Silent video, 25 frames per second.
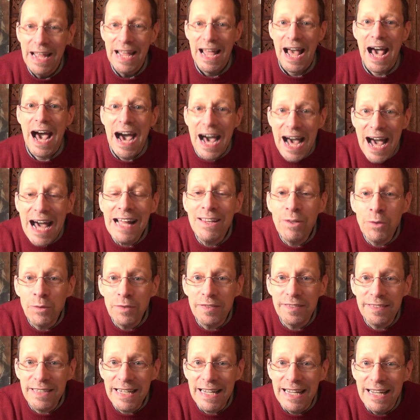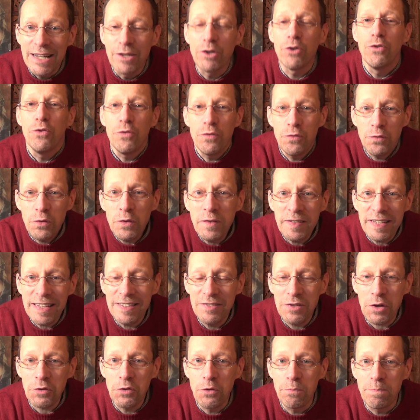a annoncé que le
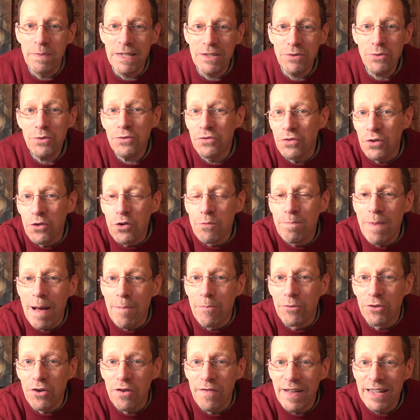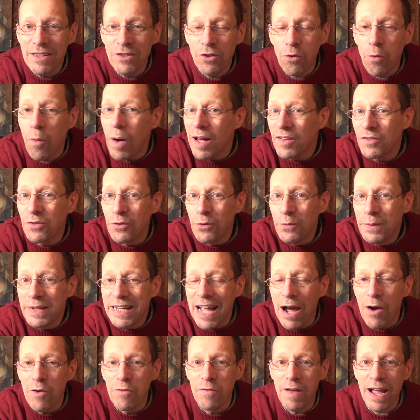successeur de Pie XII, le pape Jean XXIII, celui
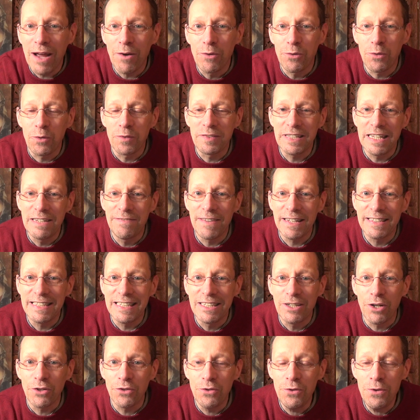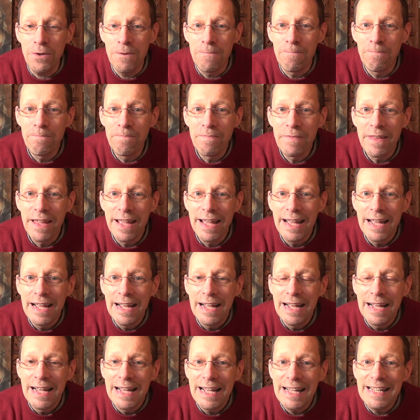qui a ouvert le Concile Vatican II,
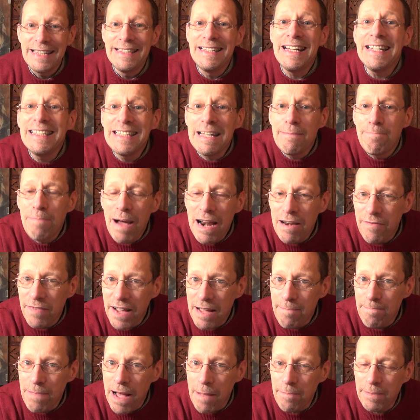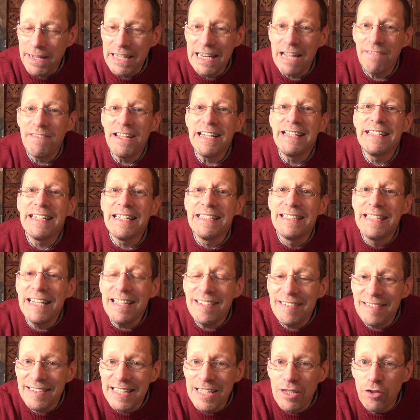n'était pas le vrai pape, qu'il avait été
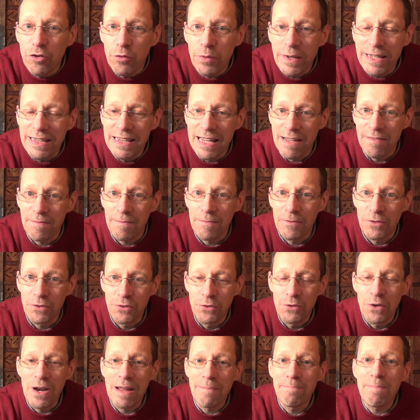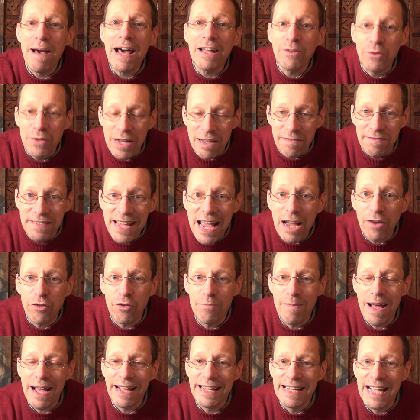destitué de la de la part de la Vierge
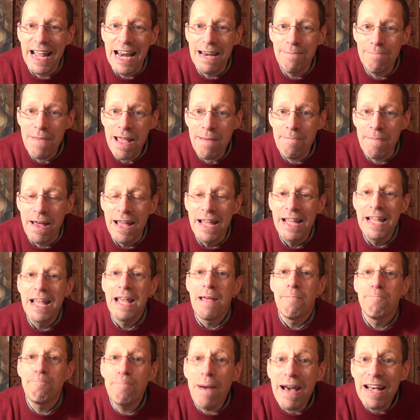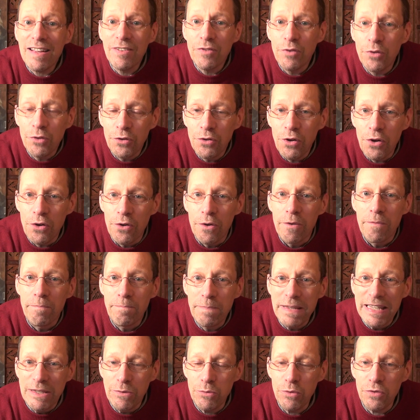Marie elle-même, parce que
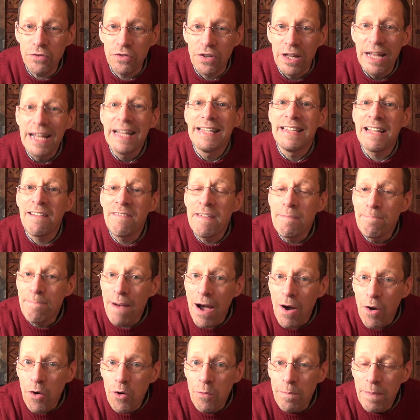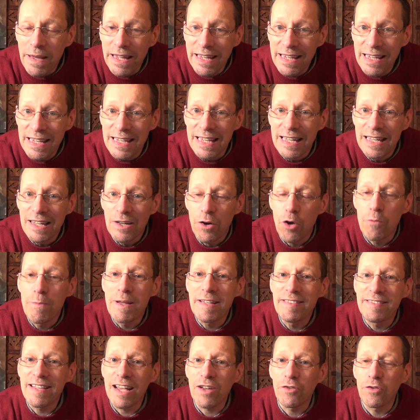Pie XII n'avait pas obéi au
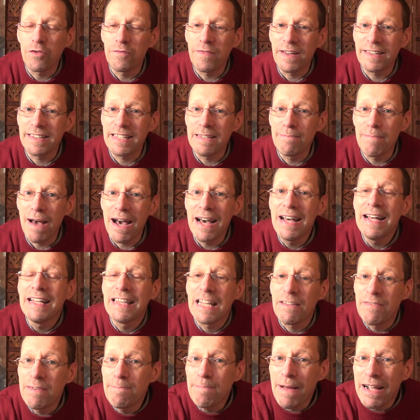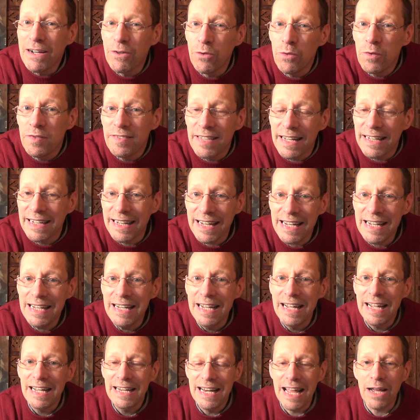message de Fatima, n'avait pas consacré
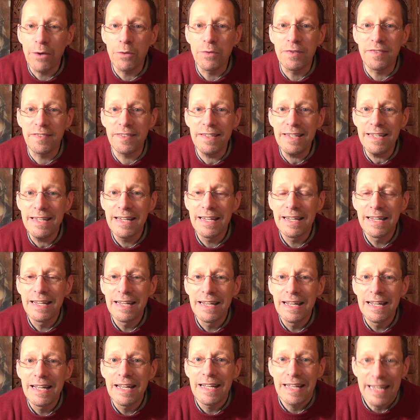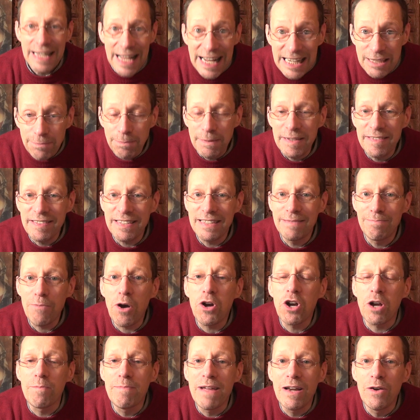la Russie explicitement
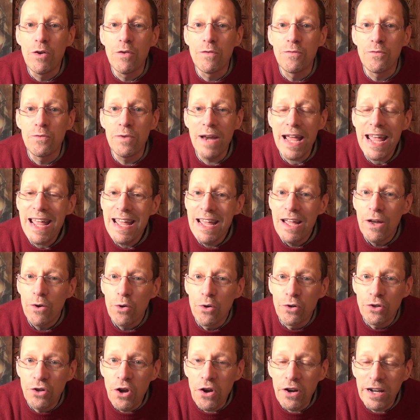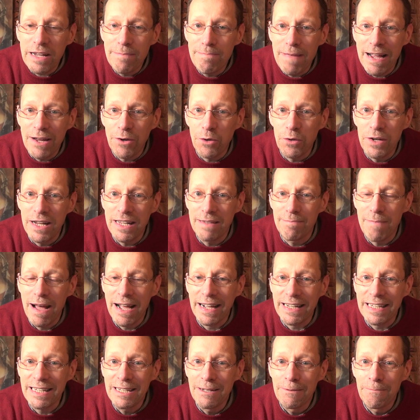comme elle le voulait au cœur immaculé de
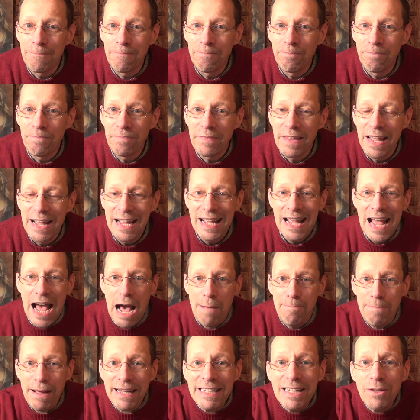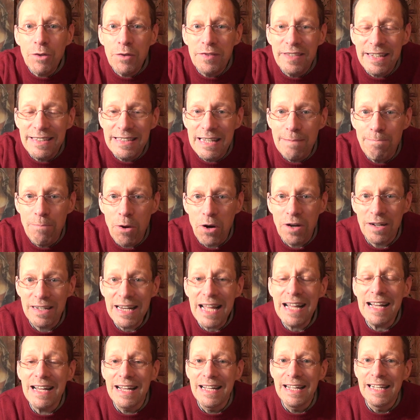Marie. À partir de cette
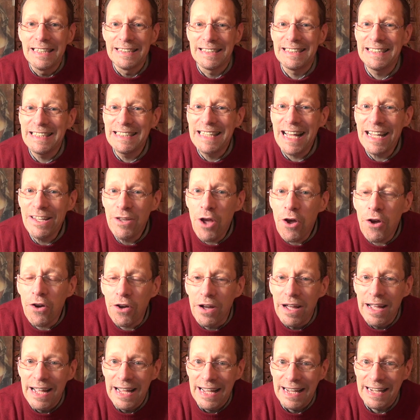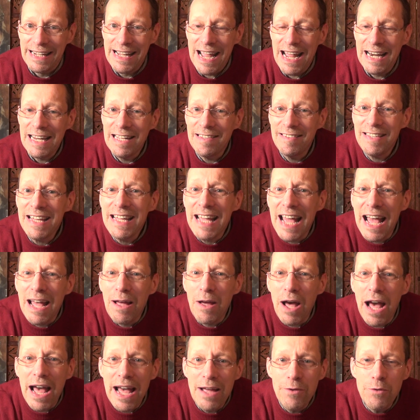époque-là, c'était d'ailleurs réalisé
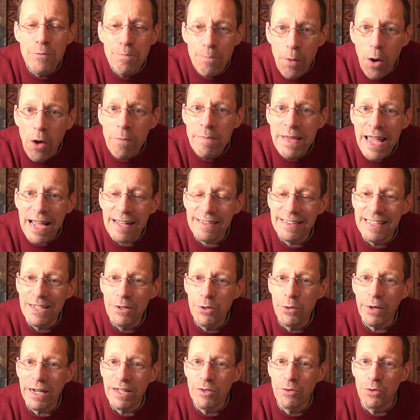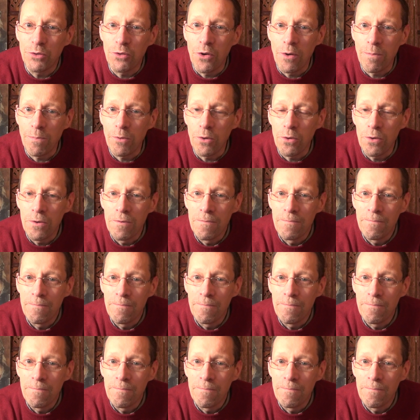une première théorie du complot.